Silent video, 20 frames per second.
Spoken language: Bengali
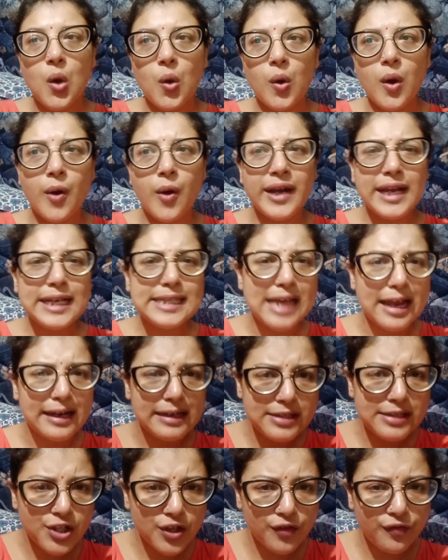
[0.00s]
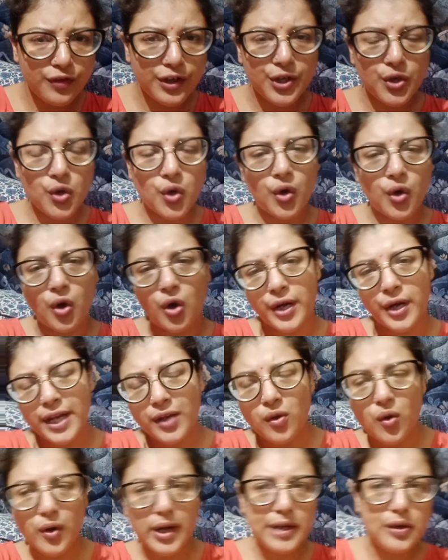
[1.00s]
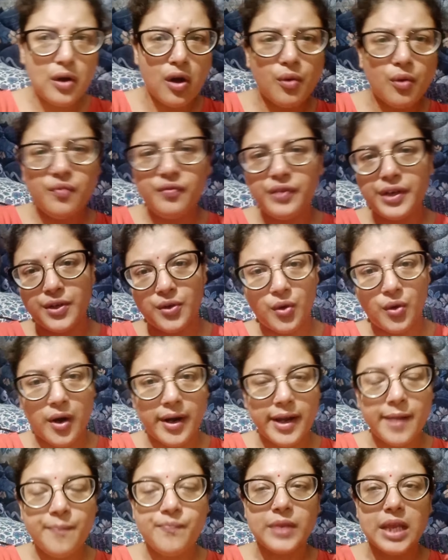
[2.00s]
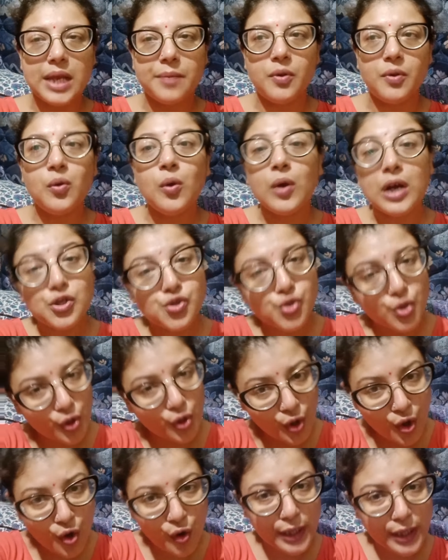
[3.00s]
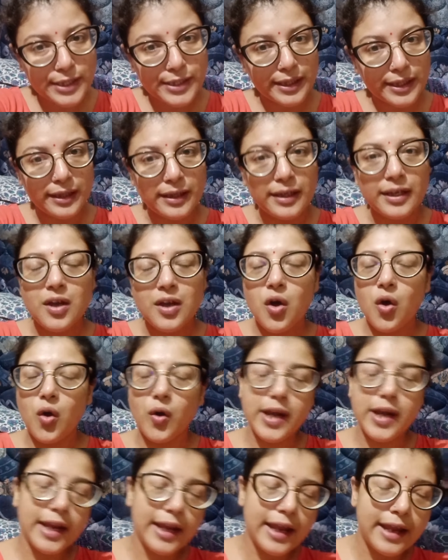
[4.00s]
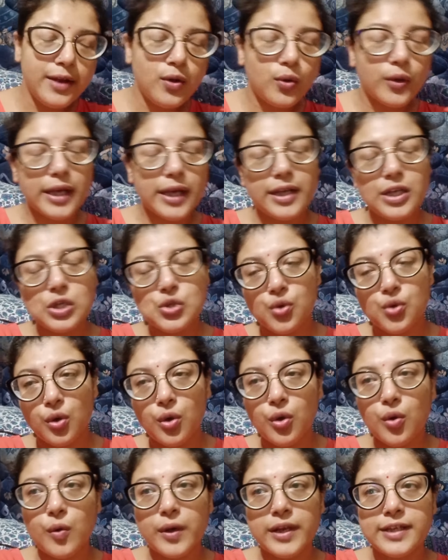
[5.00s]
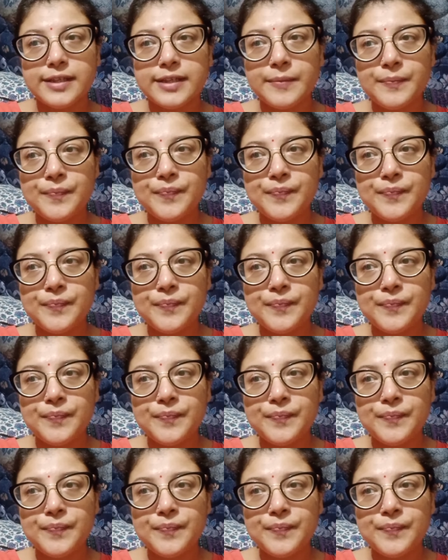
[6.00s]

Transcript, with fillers: ওরা অনেক চ্যালেঞ্জিং ভিডিও অনেক অনেক রকম ভিডিও করে এবং ওরা ট্রোলও হয়েছে অনেকেই ওকে নিয়ে ট্রোলও করেছে